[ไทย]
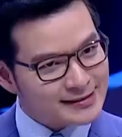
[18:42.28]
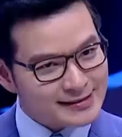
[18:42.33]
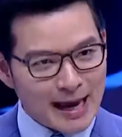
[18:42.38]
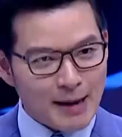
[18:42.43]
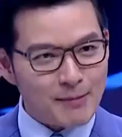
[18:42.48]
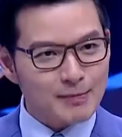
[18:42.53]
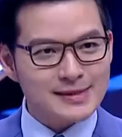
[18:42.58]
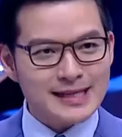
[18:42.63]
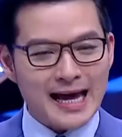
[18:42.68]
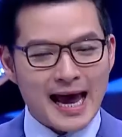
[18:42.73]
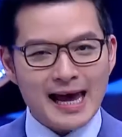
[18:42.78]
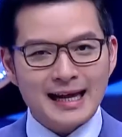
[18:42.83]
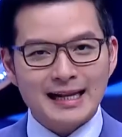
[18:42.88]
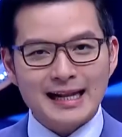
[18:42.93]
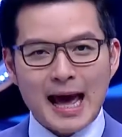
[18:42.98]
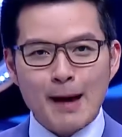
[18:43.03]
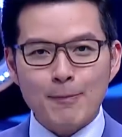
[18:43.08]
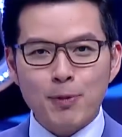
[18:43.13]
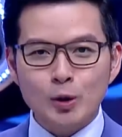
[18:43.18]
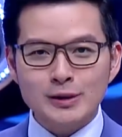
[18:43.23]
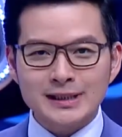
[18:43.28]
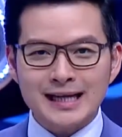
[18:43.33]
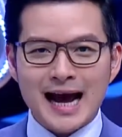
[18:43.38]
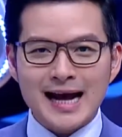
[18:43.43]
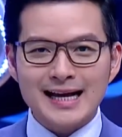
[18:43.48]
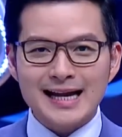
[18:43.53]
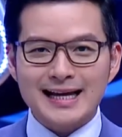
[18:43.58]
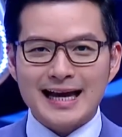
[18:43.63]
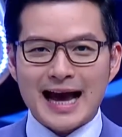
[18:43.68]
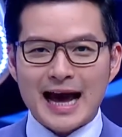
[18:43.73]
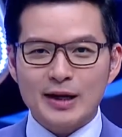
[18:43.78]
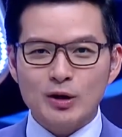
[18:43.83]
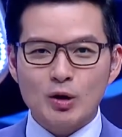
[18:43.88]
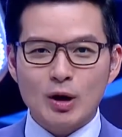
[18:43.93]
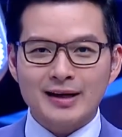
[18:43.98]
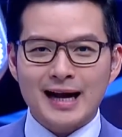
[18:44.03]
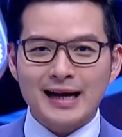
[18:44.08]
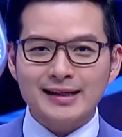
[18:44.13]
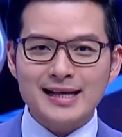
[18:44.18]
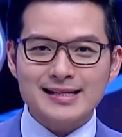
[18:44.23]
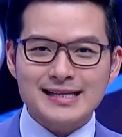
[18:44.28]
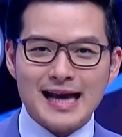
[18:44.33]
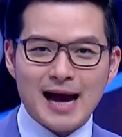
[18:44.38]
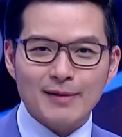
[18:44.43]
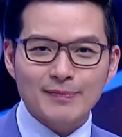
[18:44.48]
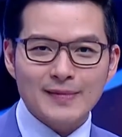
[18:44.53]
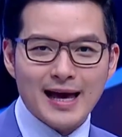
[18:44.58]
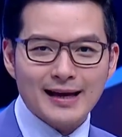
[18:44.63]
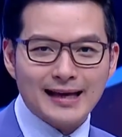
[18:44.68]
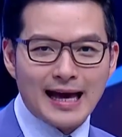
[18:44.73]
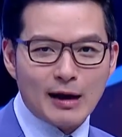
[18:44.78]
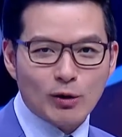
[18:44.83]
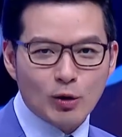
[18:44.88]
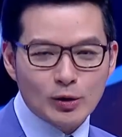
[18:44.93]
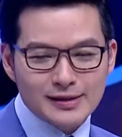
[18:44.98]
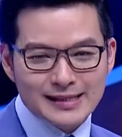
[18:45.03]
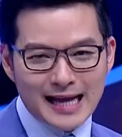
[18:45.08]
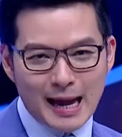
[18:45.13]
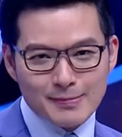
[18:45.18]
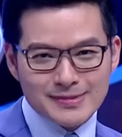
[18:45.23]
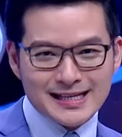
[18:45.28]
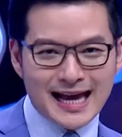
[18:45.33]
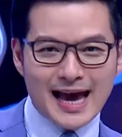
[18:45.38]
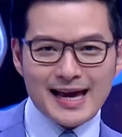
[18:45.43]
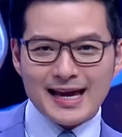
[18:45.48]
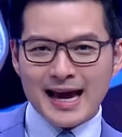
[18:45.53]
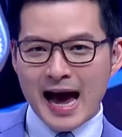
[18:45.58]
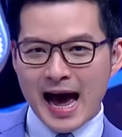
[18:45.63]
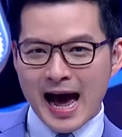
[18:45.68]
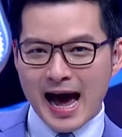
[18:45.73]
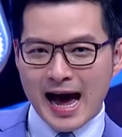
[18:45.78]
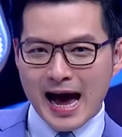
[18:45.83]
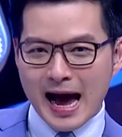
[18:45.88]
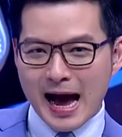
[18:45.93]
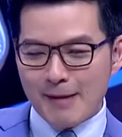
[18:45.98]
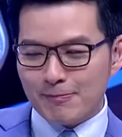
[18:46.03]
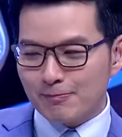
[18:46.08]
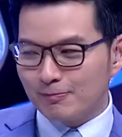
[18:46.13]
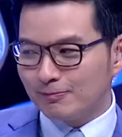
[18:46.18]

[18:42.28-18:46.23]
แจ่มใสและผู้ชนะในการดวลครั้งที่3ได้แก่คุณแจ่มใสครับ